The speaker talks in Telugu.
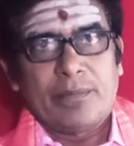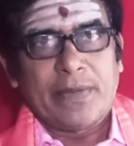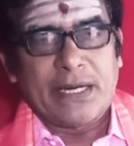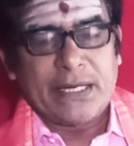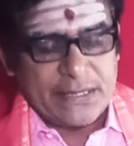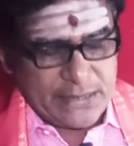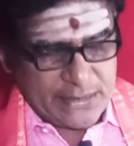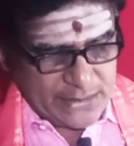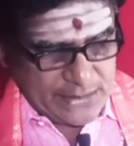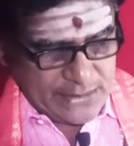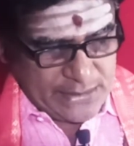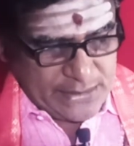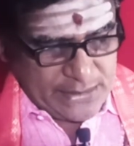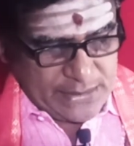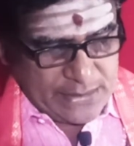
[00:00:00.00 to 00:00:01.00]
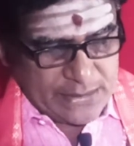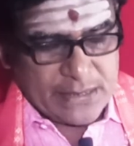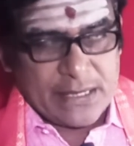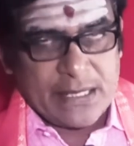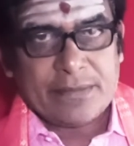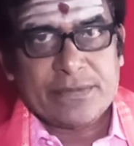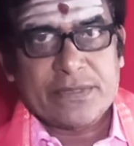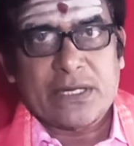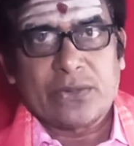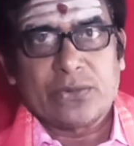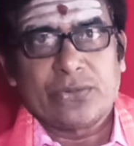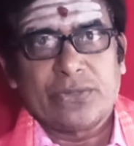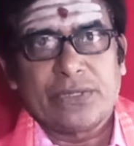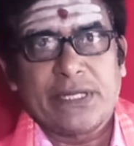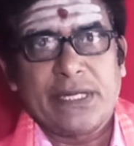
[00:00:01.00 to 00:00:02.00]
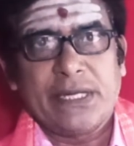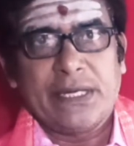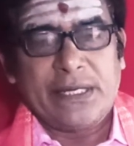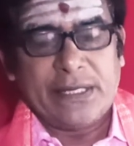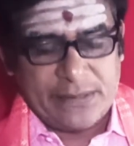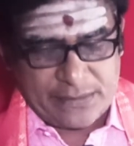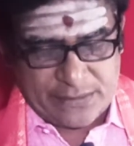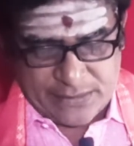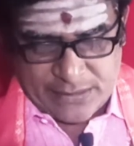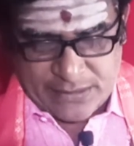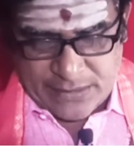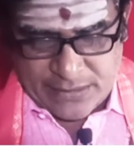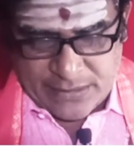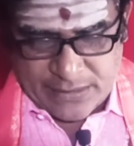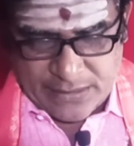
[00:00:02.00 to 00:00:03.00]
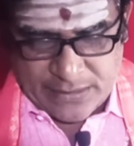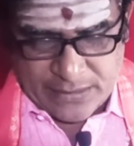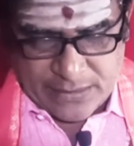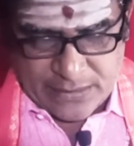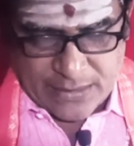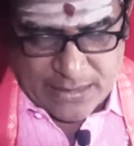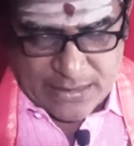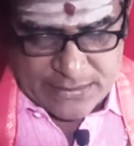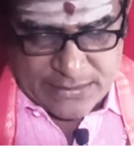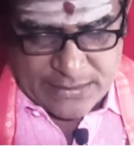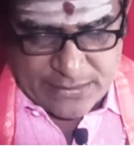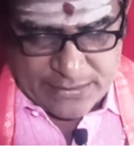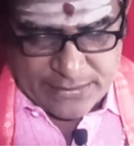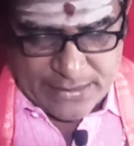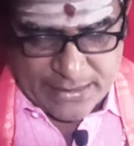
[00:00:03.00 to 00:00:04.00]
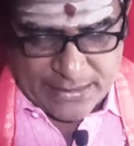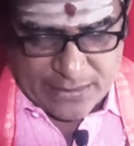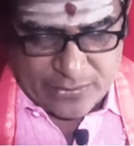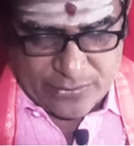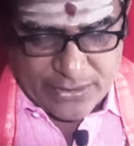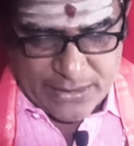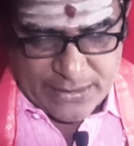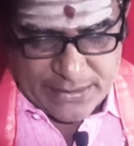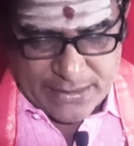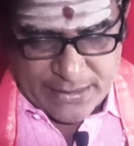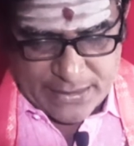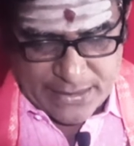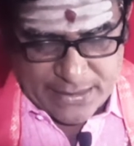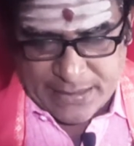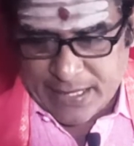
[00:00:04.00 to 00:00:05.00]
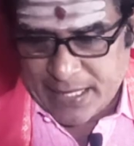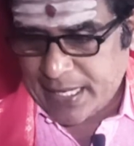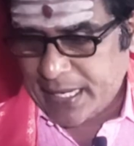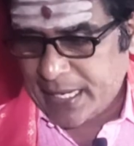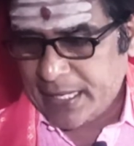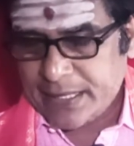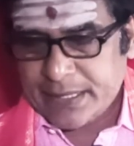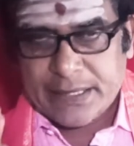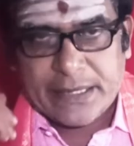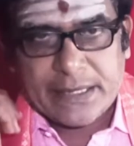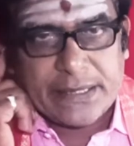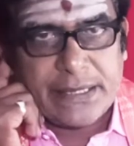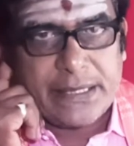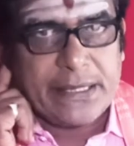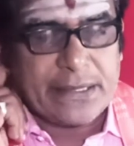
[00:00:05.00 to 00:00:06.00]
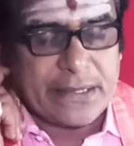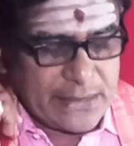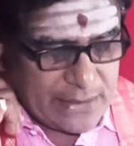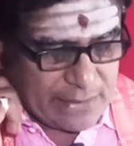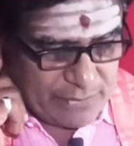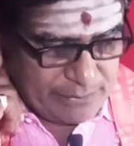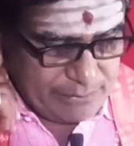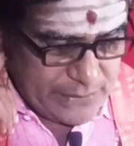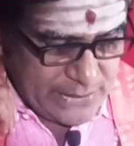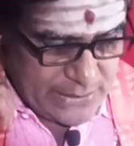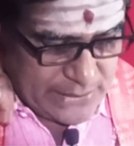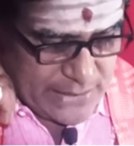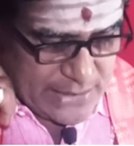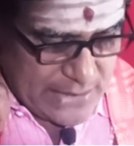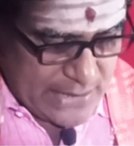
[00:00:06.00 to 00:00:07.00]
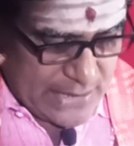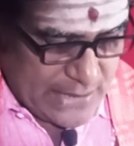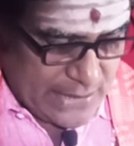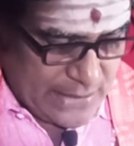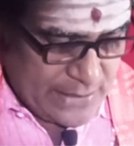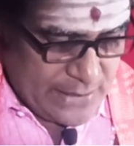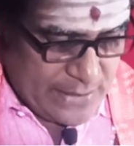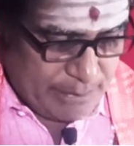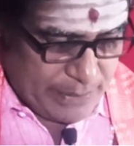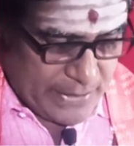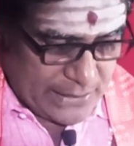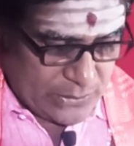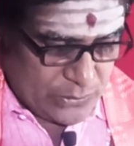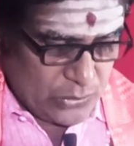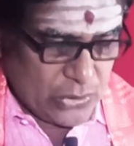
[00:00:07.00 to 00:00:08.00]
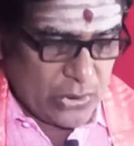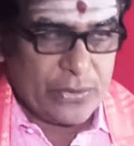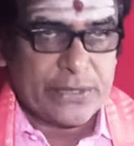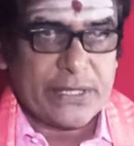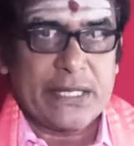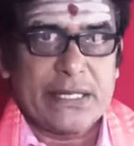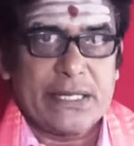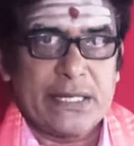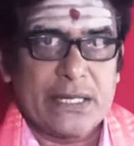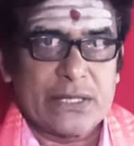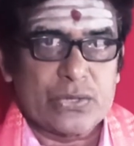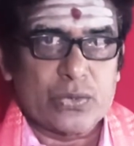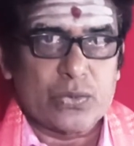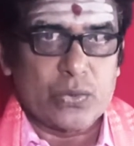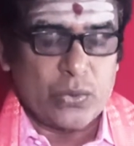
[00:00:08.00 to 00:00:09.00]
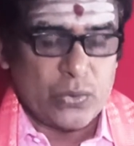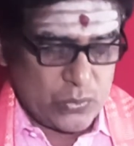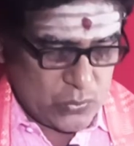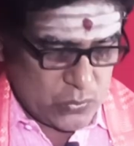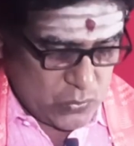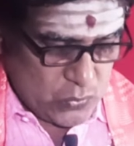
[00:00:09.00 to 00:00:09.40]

మనకి ఏం జరుగుతుంది ఈ గ్రహస్థితులు ఎక్కడున్నాయి అని అంటే ఈ యొక్క నవంబర్ నెల పదకొండవ తేదీన శుక్రుడు